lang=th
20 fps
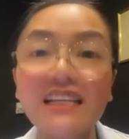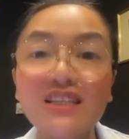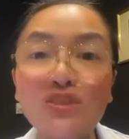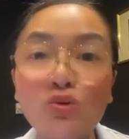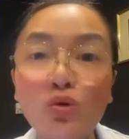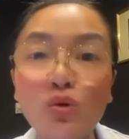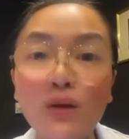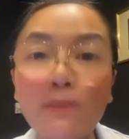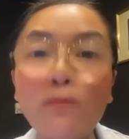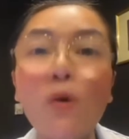ปี70
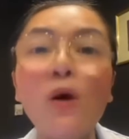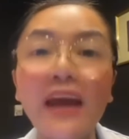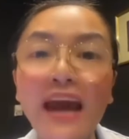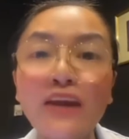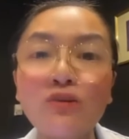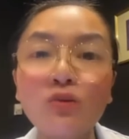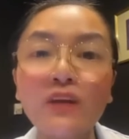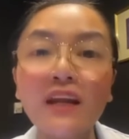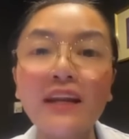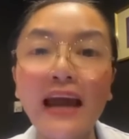เนี่ยพวกแก
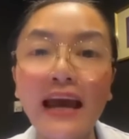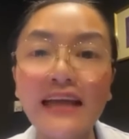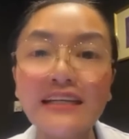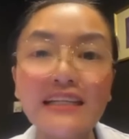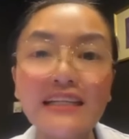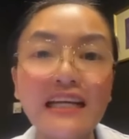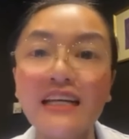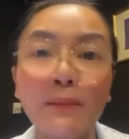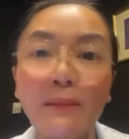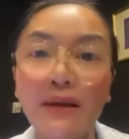อยู่ที่ไหน
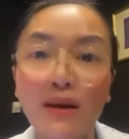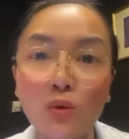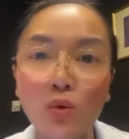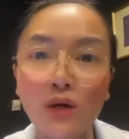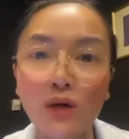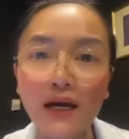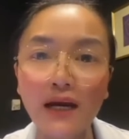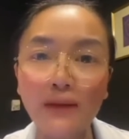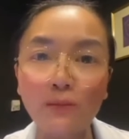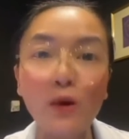ฉันยังไม่
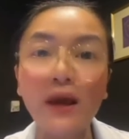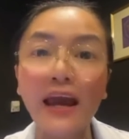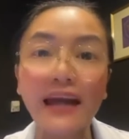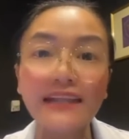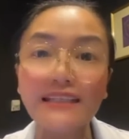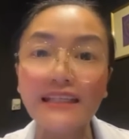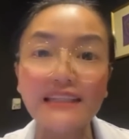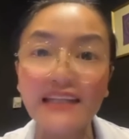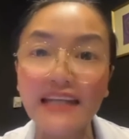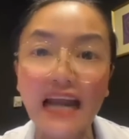รู้เลยพวกแก
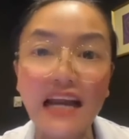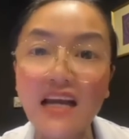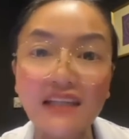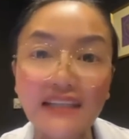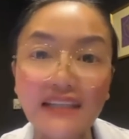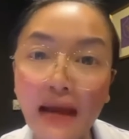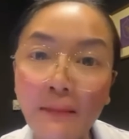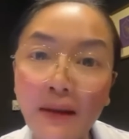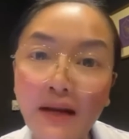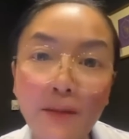จะชนะเลื
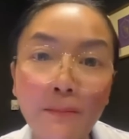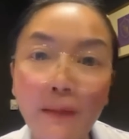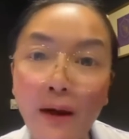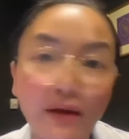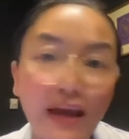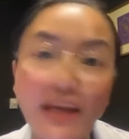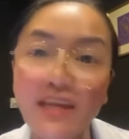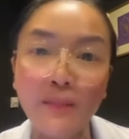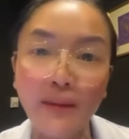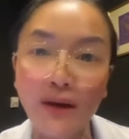อกตั้งมาหรือเป
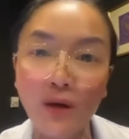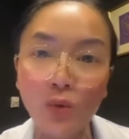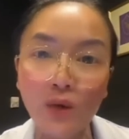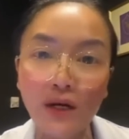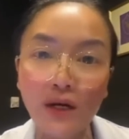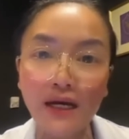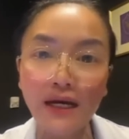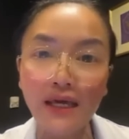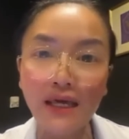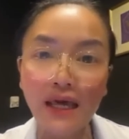ล่าแกจะไม่
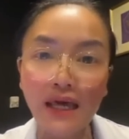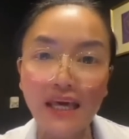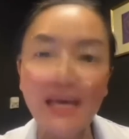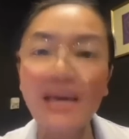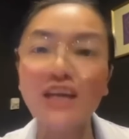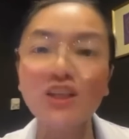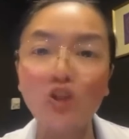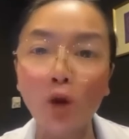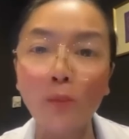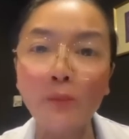รู้เลย
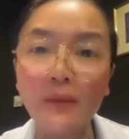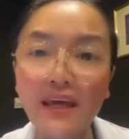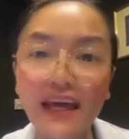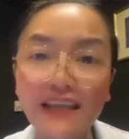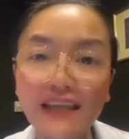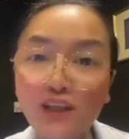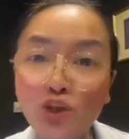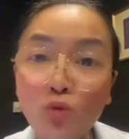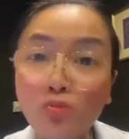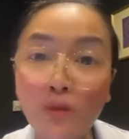อีก2ปี
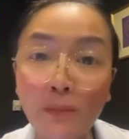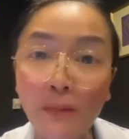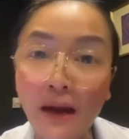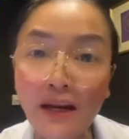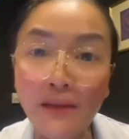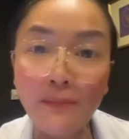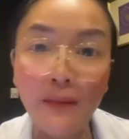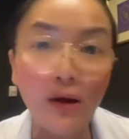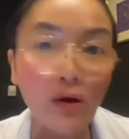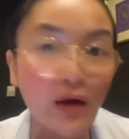แกจะยุบส
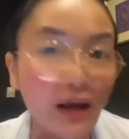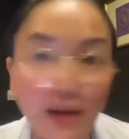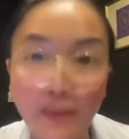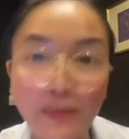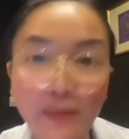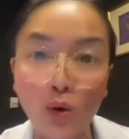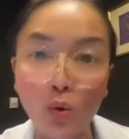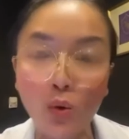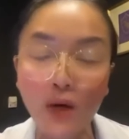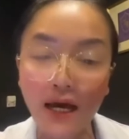ภาหรือเปล่าแก
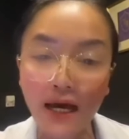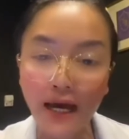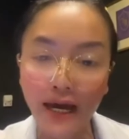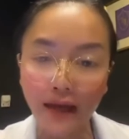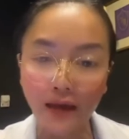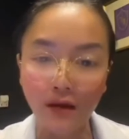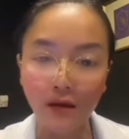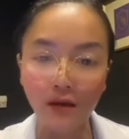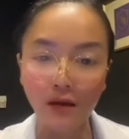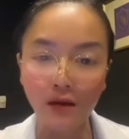ยังไม่รู้เล
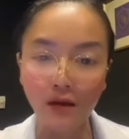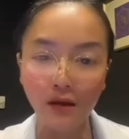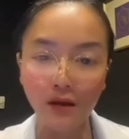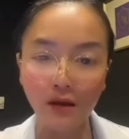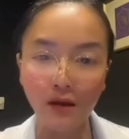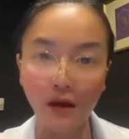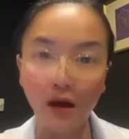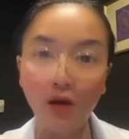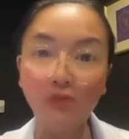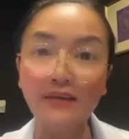ย
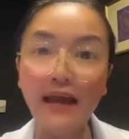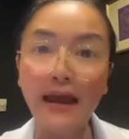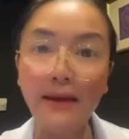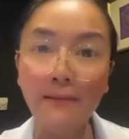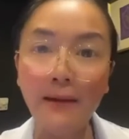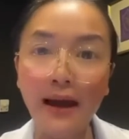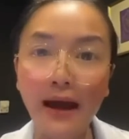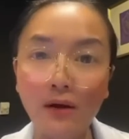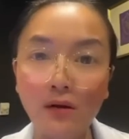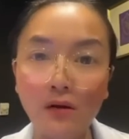เข้าใจ
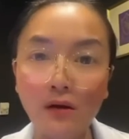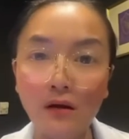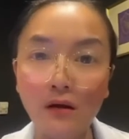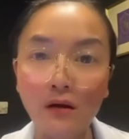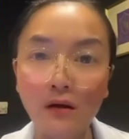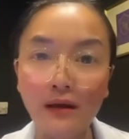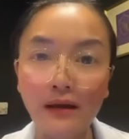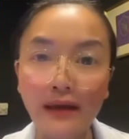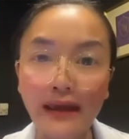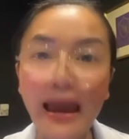เปล่า
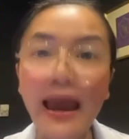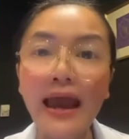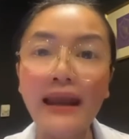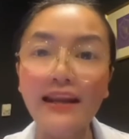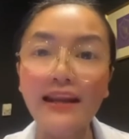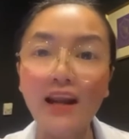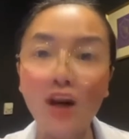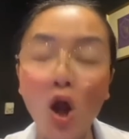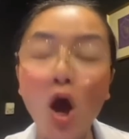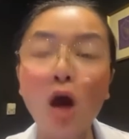แก
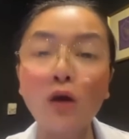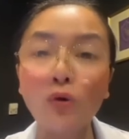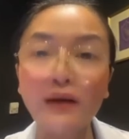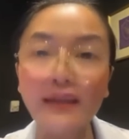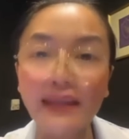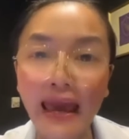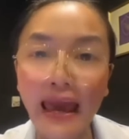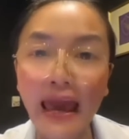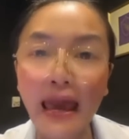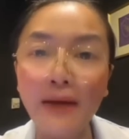เนี่ยหลอกค
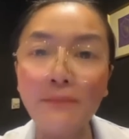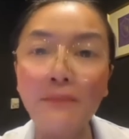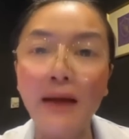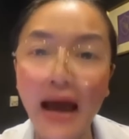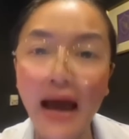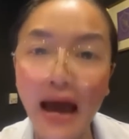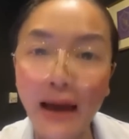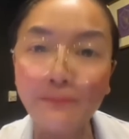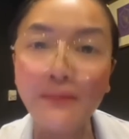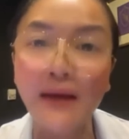นแก่
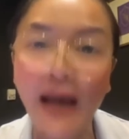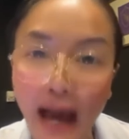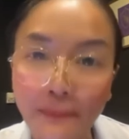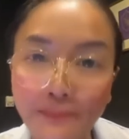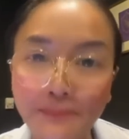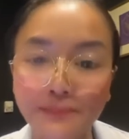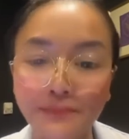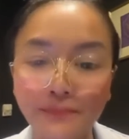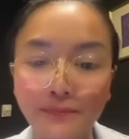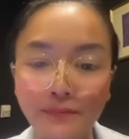บาปกรร
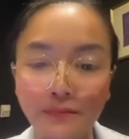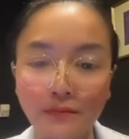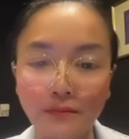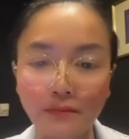ม